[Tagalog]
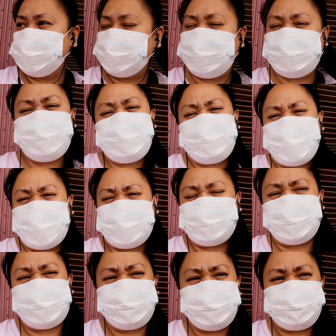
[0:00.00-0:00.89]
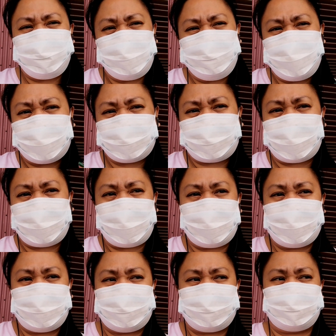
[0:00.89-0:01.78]
Hindi man pwede naman pang
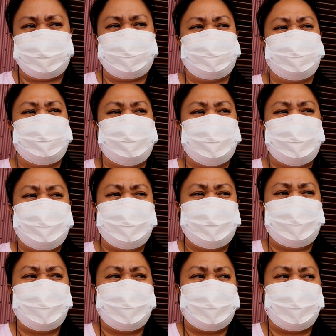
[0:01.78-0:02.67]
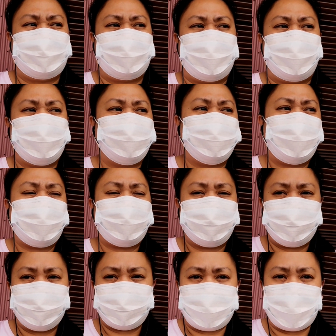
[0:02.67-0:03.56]
matagalan eh. Ako,
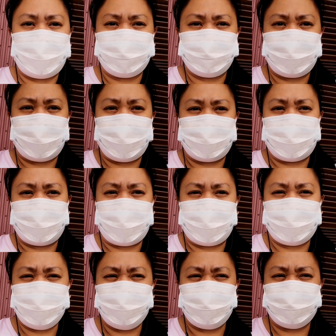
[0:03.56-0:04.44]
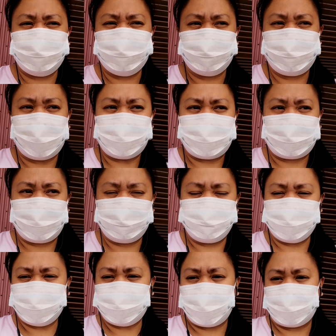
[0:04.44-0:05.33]
ako yung tao na ayoko
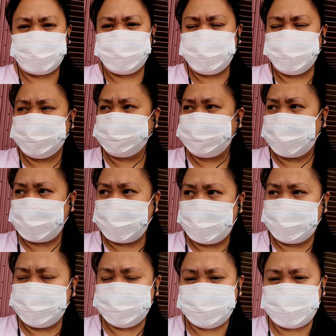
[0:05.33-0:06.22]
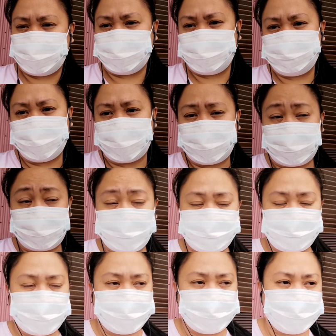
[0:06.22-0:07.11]
tumatagal masyado yung pagkain sa loob ng
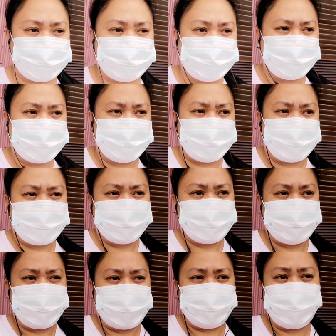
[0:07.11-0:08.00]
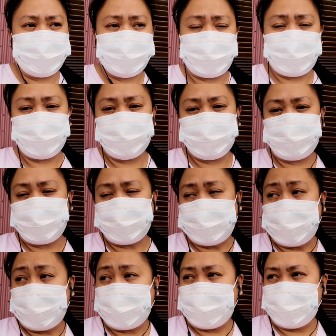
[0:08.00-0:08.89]
rep. Iba na yung
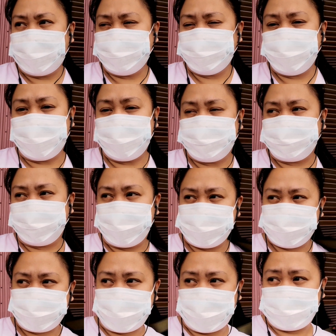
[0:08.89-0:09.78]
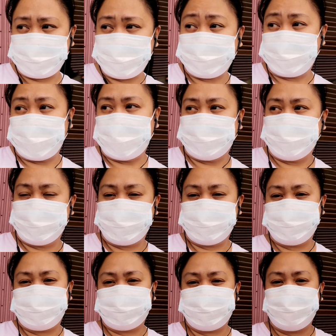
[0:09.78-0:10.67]
kinakain mo ay fresh kahit papano.
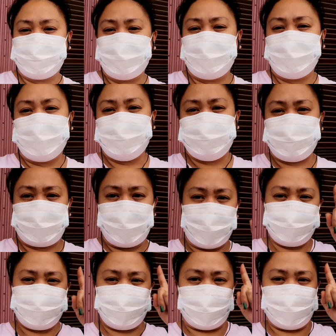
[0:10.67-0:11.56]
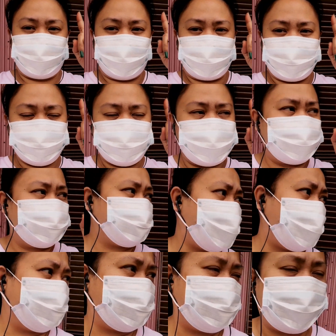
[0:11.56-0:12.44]
So guys, kita-kits na lang
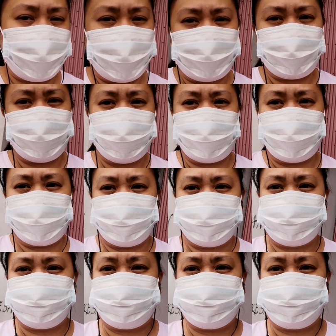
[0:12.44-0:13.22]
tayo mamaya. Ha?